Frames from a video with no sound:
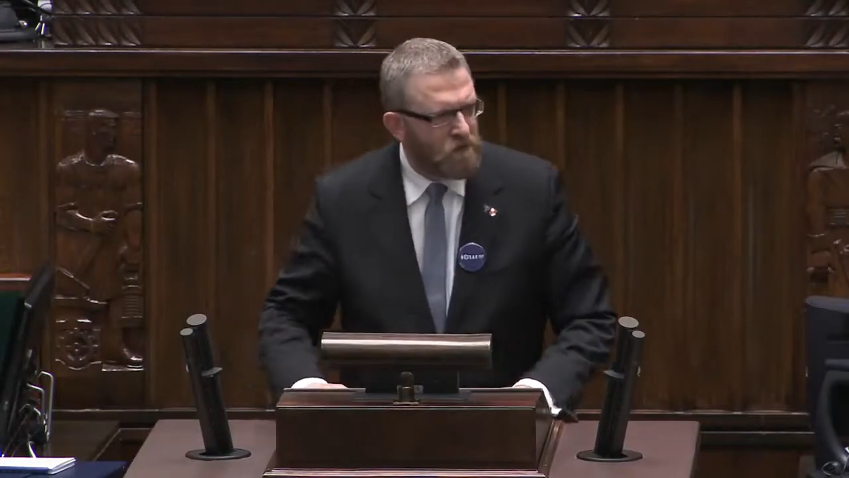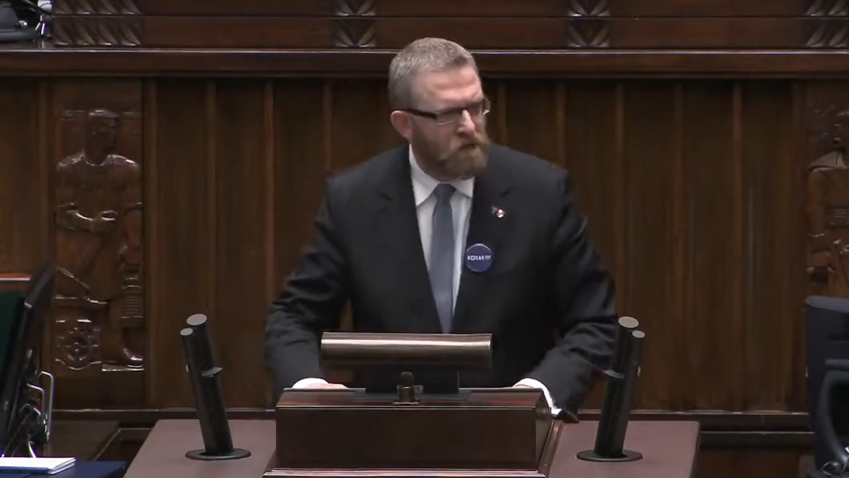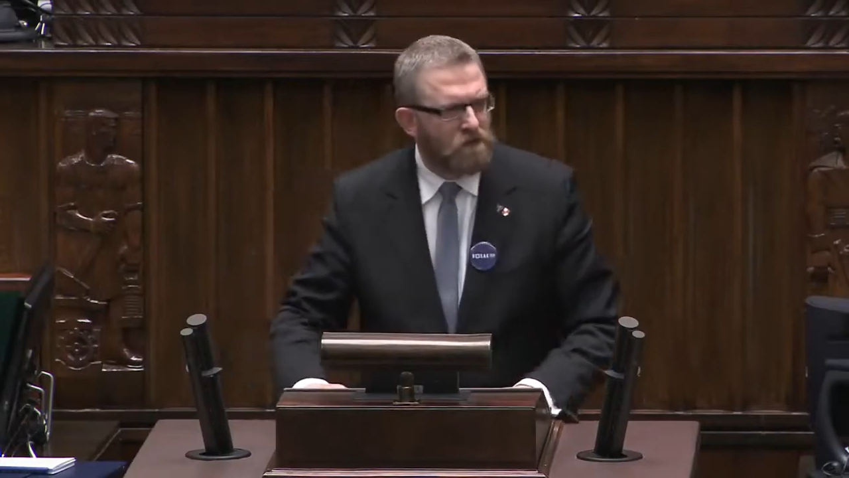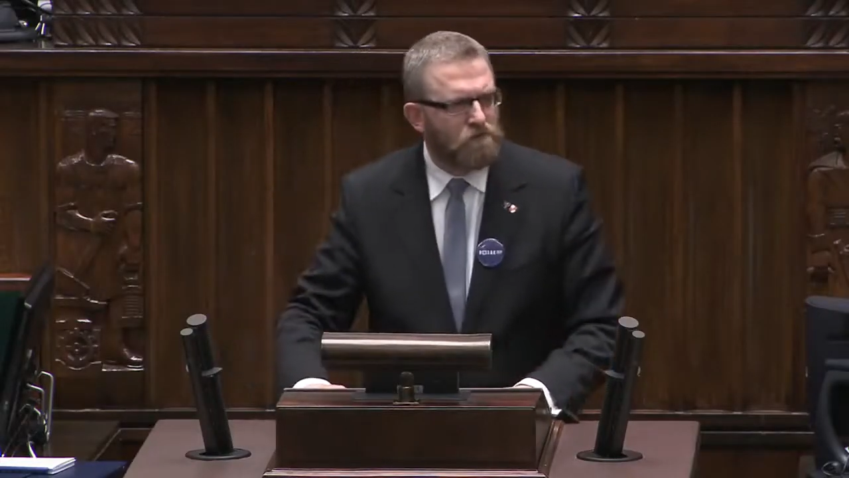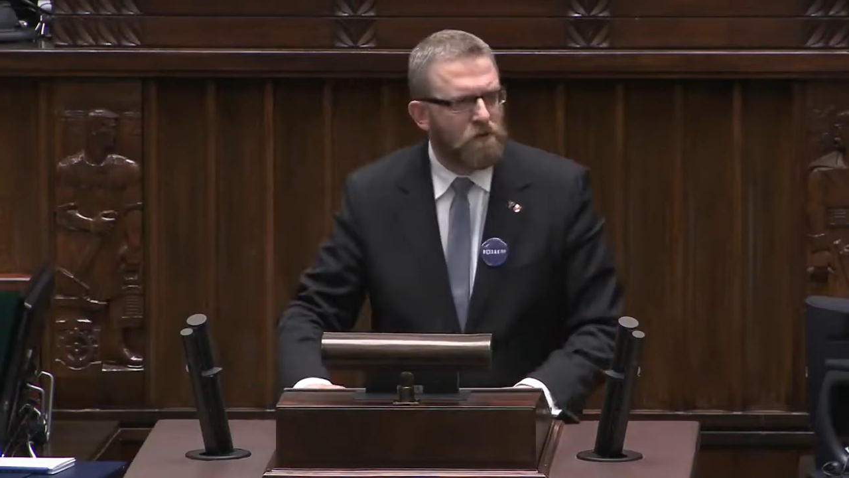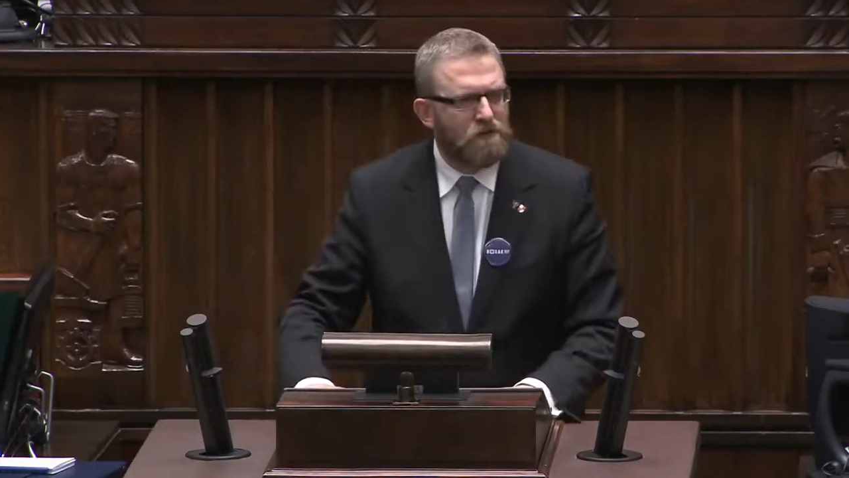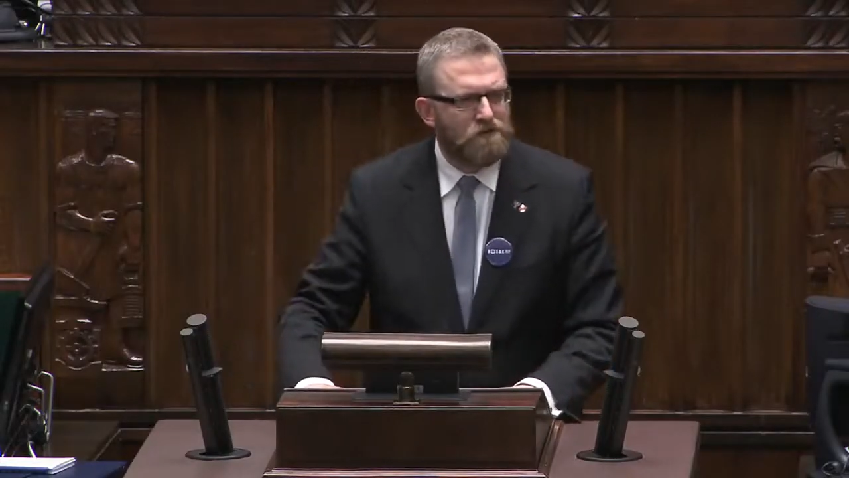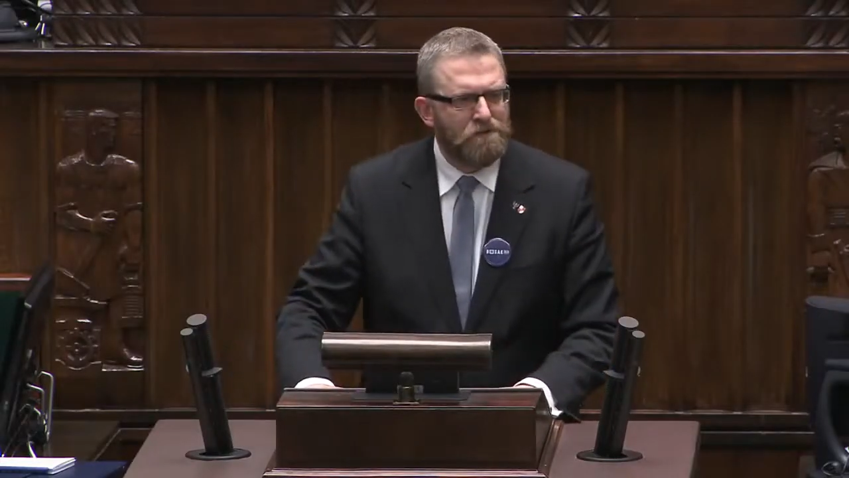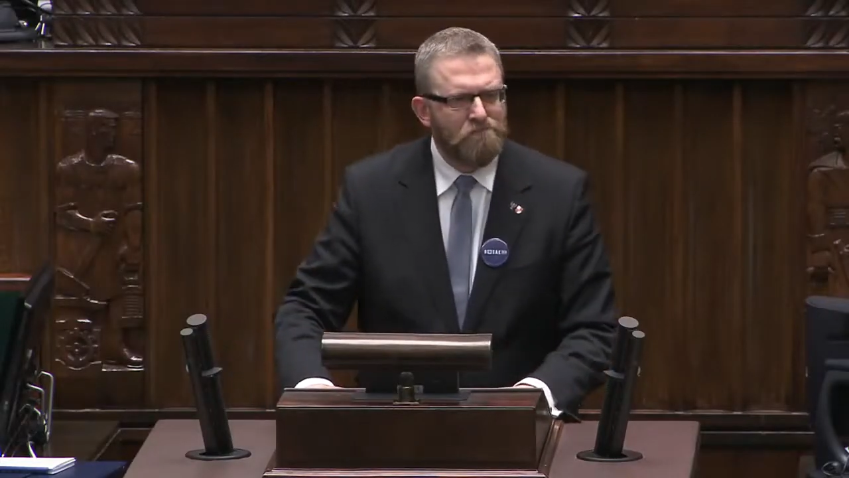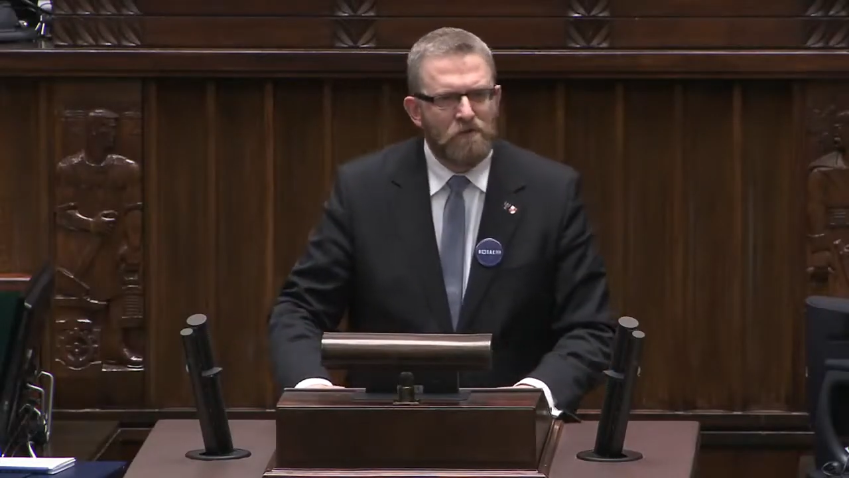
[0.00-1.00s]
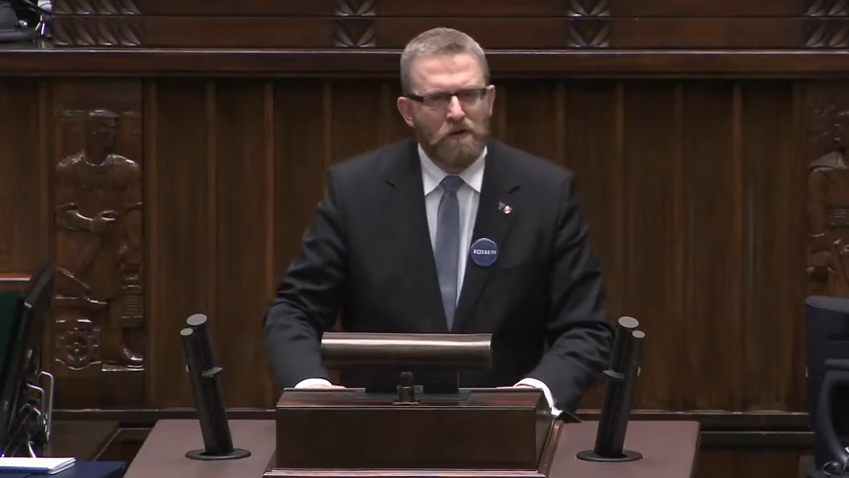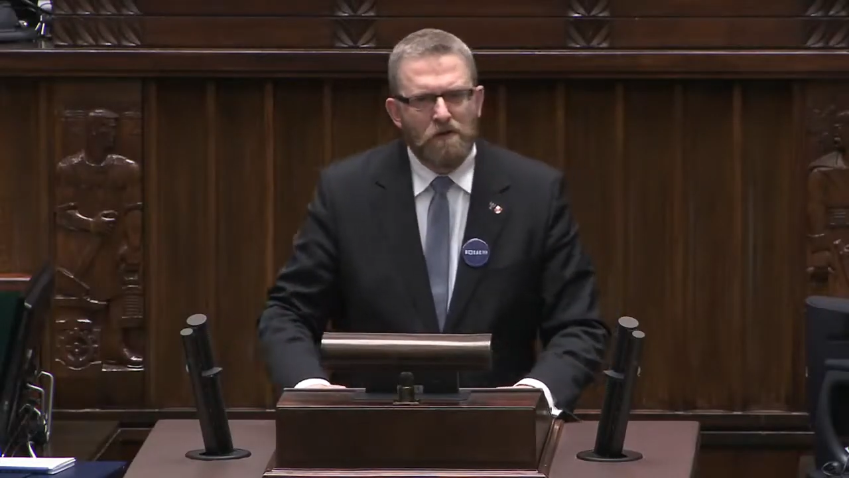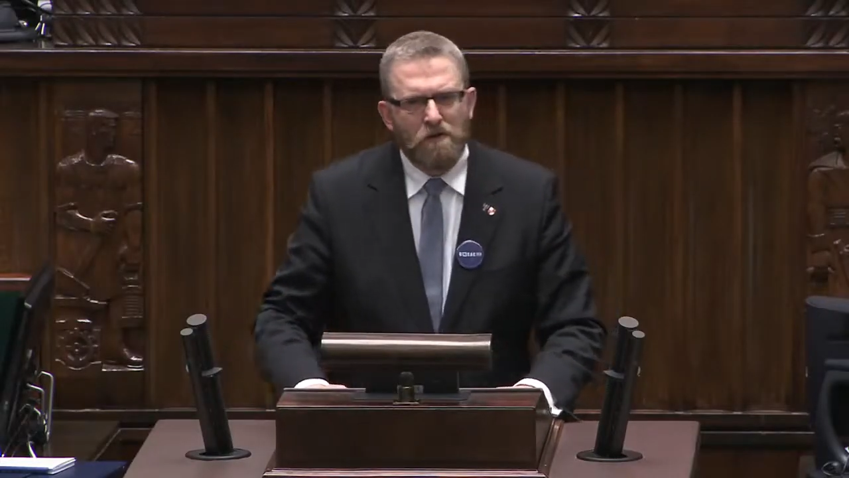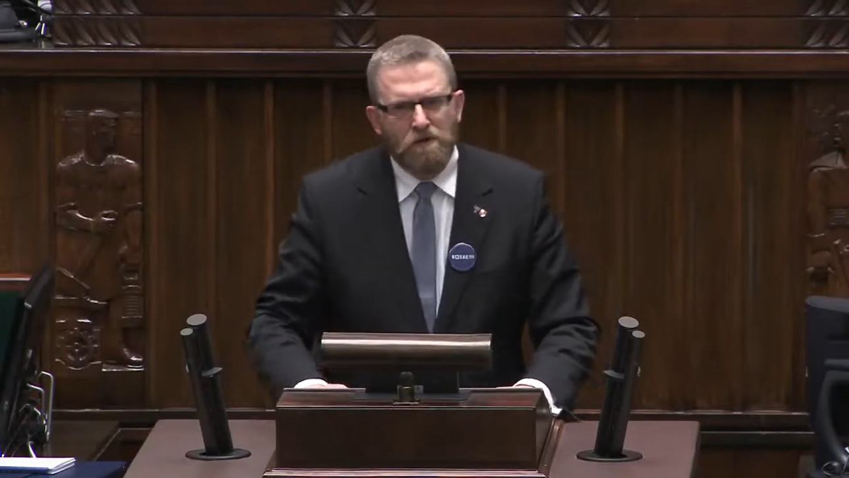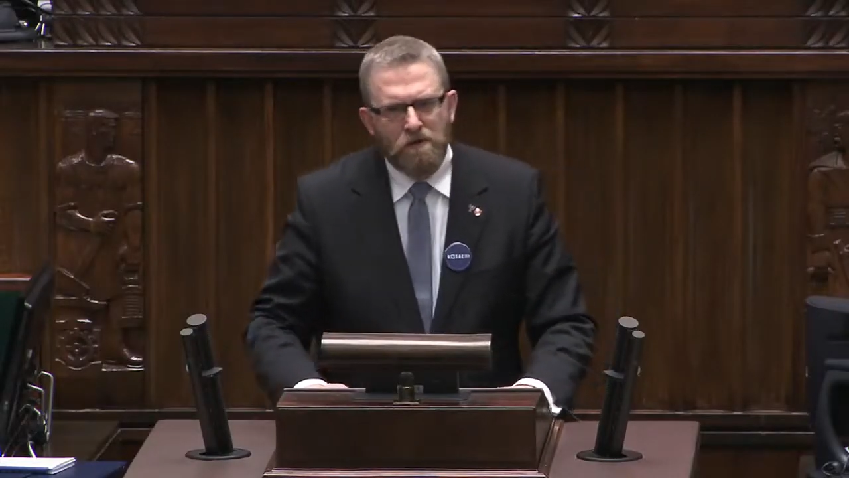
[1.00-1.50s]
aktualne.
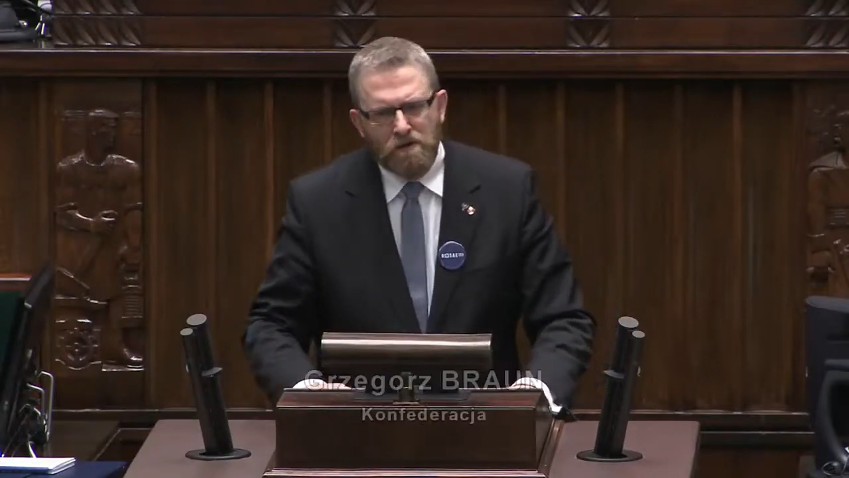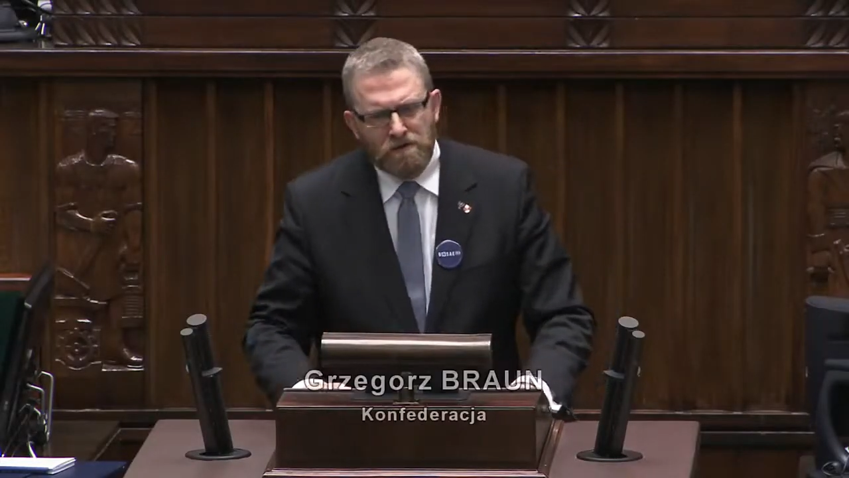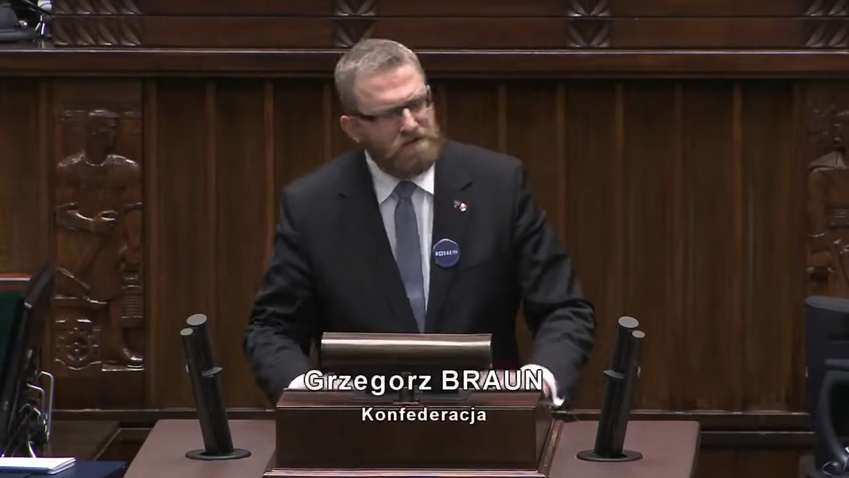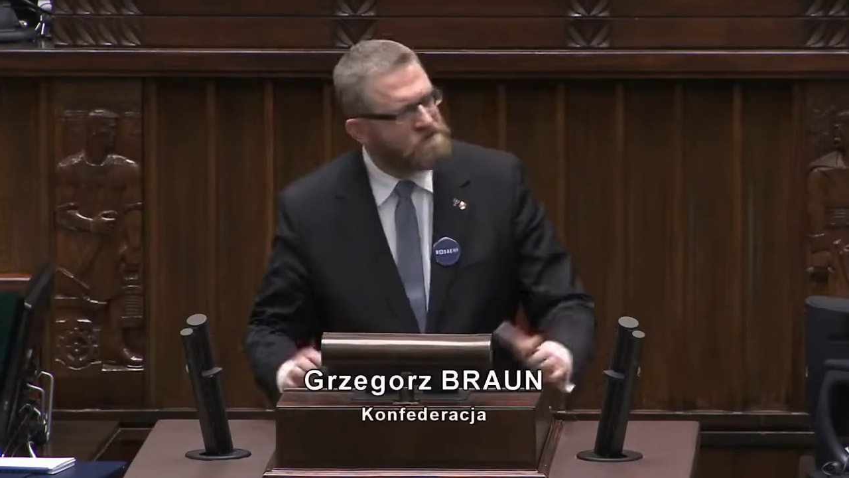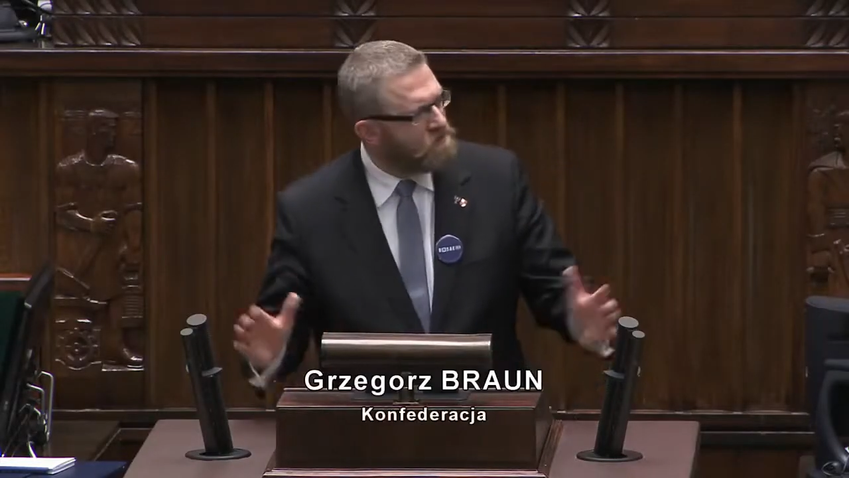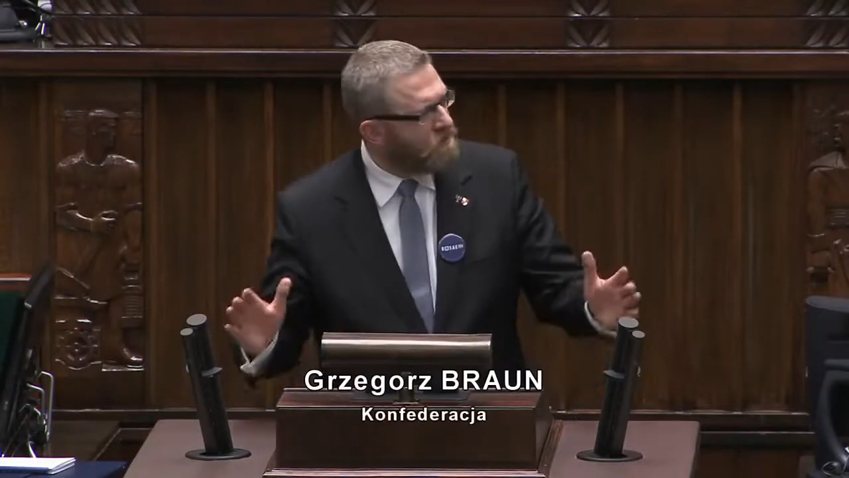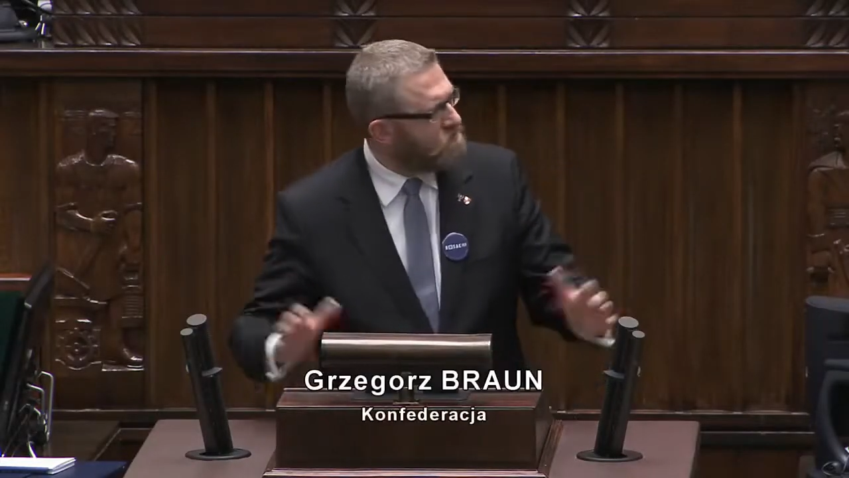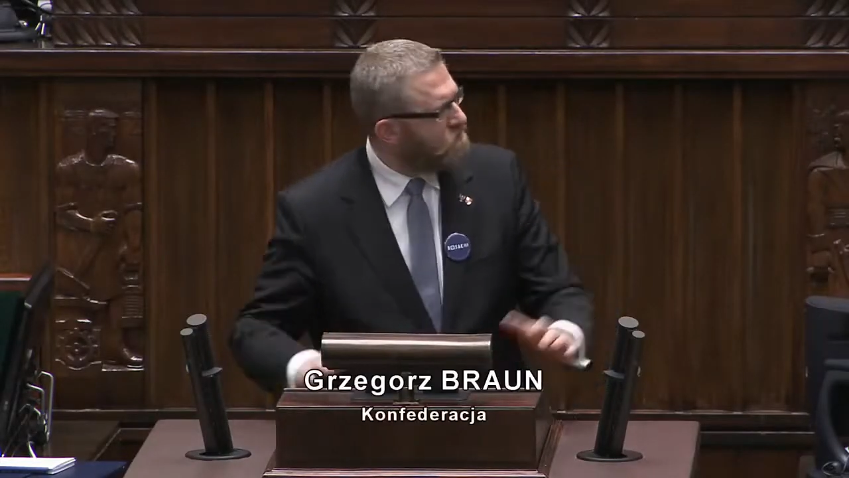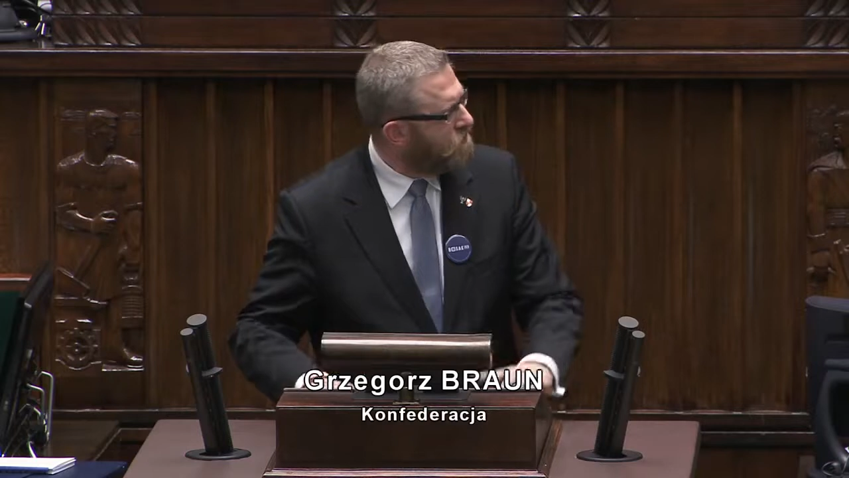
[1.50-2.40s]
E, nic dodać,